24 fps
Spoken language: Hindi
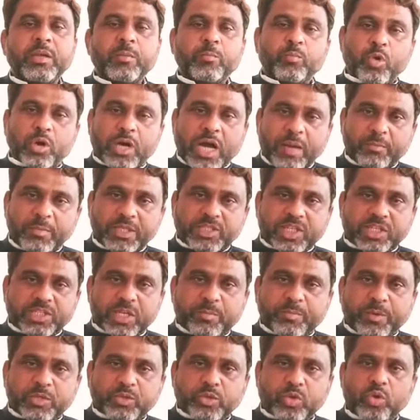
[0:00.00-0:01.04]
मुकामी
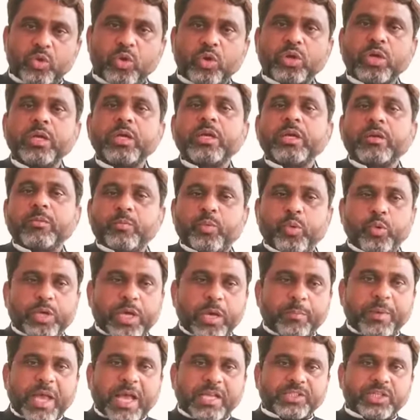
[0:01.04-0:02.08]
सतह पर जो लोग
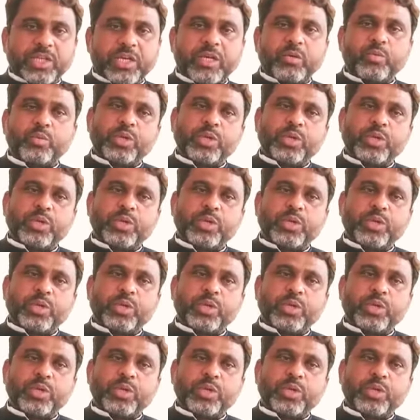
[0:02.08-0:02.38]
भूखे प्यासे हैं